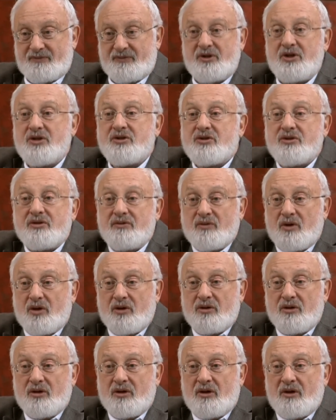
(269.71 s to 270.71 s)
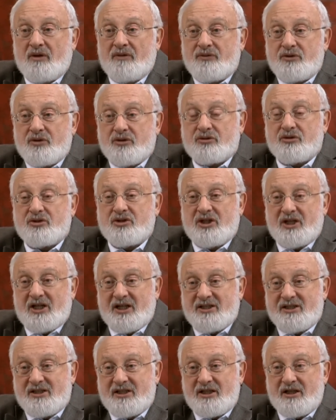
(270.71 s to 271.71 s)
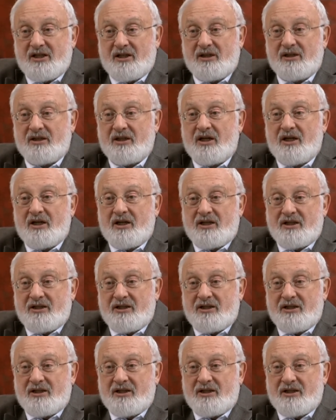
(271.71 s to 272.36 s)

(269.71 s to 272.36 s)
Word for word: Ничего. Все, что человек сделал